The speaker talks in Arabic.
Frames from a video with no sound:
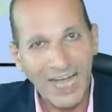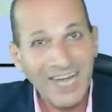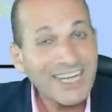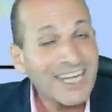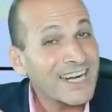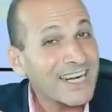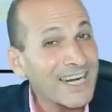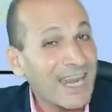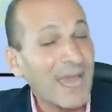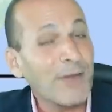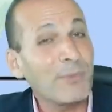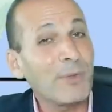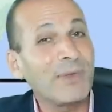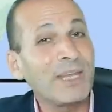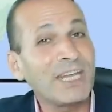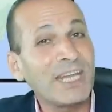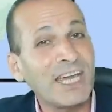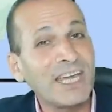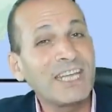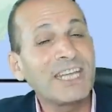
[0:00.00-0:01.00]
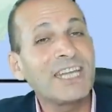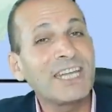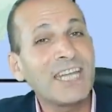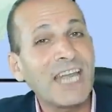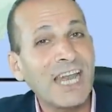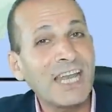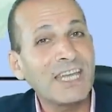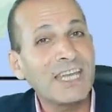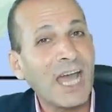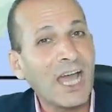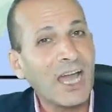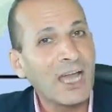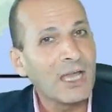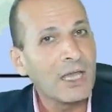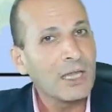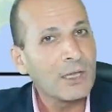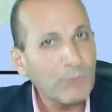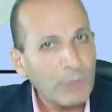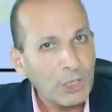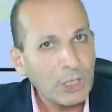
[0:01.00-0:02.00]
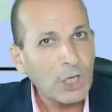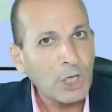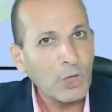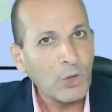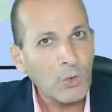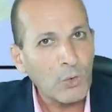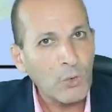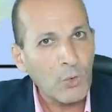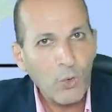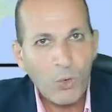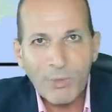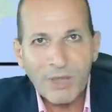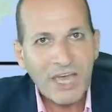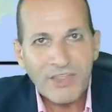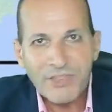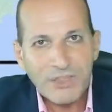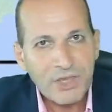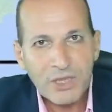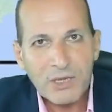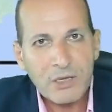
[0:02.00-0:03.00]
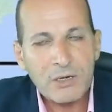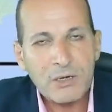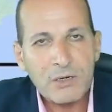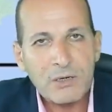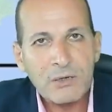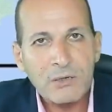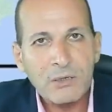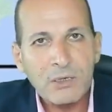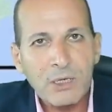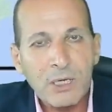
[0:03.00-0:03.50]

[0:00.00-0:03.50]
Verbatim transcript: على الرغم من ان نالنا من الهجوم كثير